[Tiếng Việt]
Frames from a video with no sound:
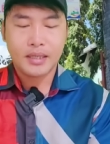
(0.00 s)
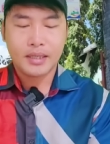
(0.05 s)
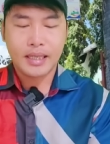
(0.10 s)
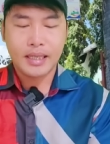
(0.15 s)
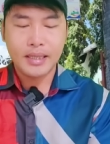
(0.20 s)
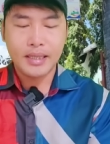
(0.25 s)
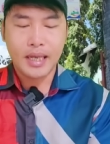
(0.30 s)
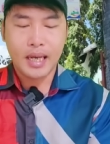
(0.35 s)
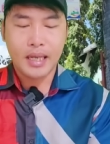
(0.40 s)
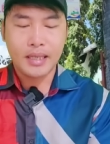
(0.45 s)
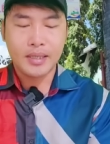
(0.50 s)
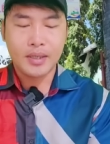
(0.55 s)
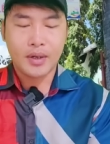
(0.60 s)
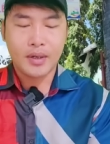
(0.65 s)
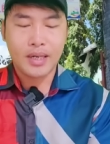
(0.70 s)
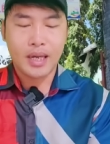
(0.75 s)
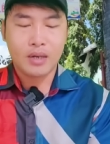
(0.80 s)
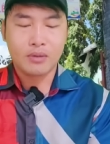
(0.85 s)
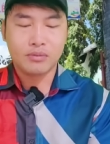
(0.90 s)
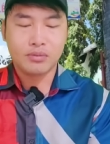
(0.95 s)
kính gửi
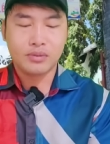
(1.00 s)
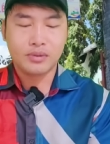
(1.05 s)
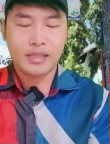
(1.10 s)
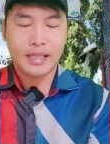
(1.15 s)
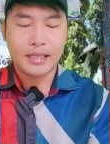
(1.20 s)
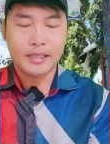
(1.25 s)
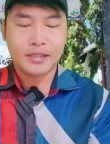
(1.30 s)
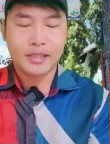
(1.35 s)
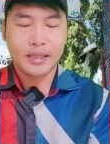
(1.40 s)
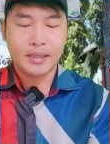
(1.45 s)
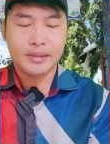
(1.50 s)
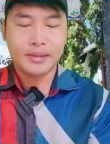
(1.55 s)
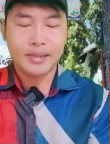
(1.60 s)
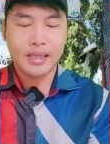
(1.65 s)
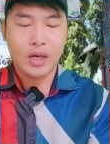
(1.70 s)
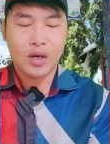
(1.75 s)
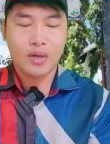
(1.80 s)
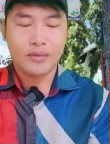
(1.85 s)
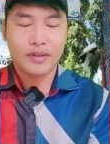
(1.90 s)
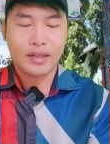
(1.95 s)
hội đồng trị sự
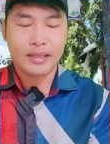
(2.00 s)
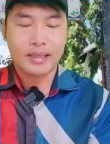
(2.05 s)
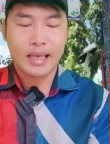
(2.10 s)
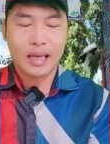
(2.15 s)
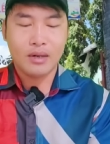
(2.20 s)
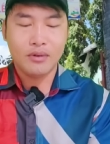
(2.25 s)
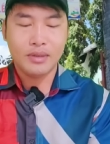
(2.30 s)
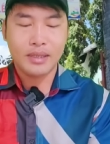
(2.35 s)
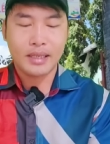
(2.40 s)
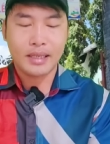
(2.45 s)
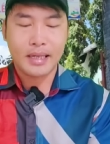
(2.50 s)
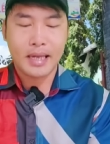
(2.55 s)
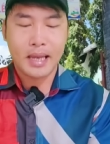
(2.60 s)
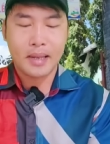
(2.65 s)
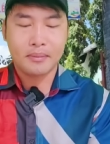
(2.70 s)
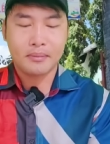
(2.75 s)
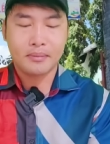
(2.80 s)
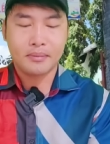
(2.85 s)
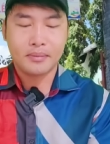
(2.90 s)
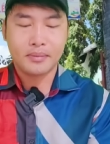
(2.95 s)
giáo hội phật giáo việt
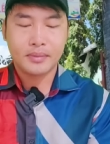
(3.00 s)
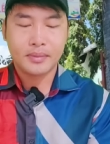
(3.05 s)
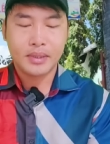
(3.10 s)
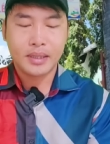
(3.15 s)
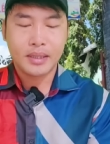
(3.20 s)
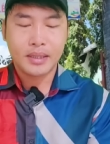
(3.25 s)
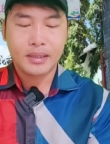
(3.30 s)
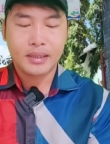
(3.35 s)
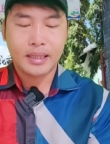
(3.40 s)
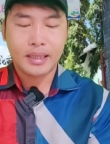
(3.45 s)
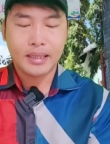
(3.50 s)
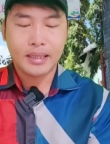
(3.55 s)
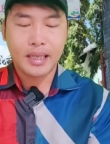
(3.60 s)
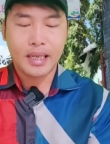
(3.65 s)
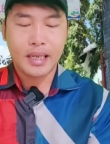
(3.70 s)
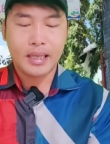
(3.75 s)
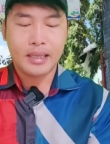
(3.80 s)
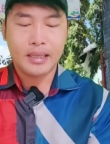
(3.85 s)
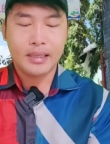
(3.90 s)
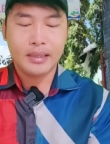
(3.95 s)
nam kính
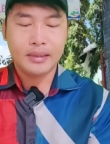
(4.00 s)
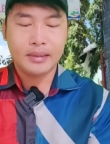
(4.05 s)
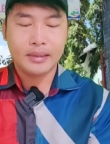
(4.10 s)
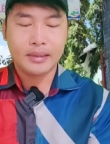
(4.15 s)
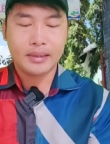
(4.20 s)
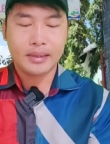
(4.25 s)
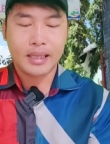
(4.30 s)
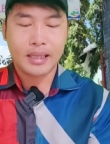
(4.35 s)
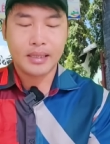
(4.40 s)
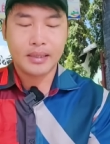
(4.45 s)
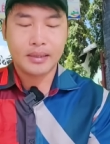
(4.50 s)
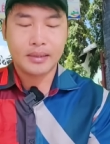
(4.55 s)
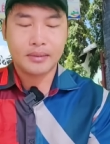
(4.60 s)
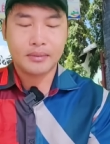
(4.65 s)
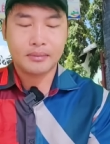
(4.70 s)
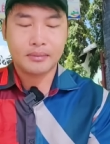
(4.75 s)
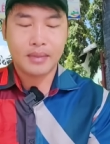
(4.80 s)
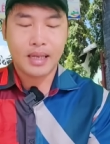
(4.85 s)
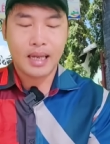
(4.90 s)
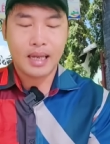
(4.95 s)
gửi thường trực
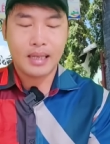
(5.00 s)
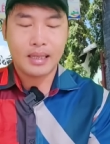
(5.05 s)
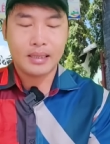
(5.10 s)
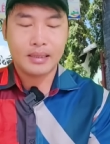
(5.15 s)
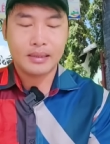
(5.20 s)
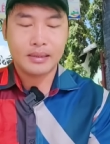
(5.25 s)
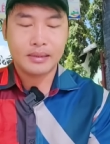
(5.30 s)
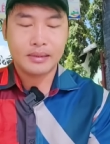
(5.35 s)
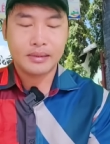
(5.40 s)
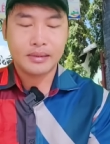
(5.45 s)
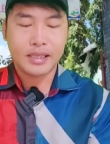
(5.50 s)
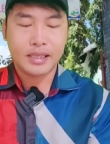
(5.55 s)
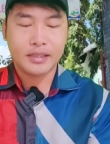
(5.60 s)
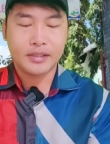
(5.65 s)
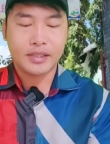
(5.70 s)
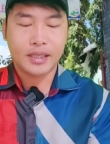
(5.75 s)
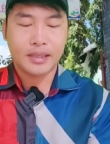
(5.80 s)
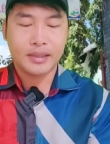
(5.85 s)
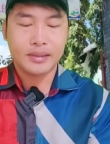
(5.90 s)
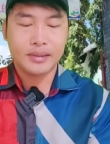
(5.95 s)
ban trị
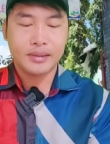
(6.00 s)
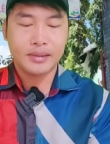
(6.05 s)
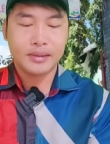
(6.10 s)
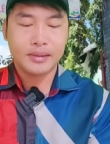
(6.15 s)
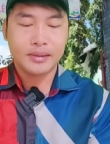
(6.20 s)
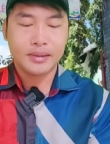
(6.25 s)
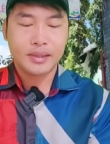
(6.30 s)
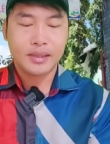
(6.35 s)
sự